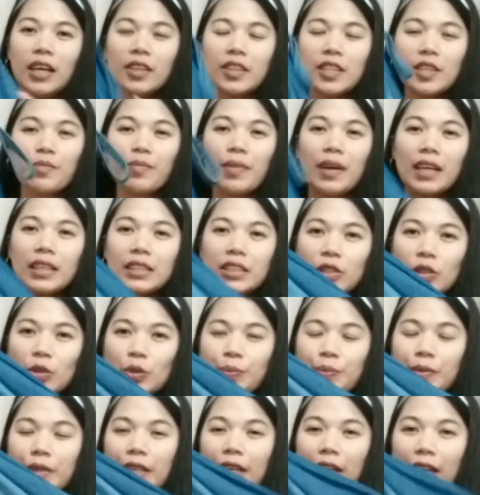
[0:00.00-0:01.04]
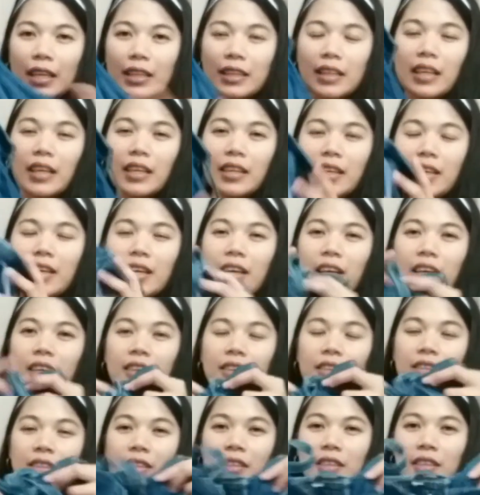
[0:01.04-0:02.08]
Ah, diba? Super ganda niya.
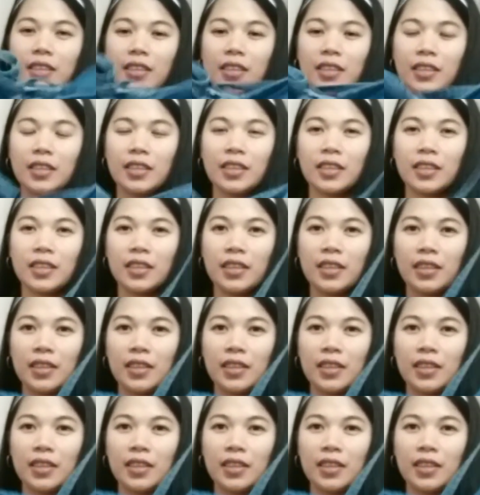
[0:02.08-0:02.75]
Mm -hmm.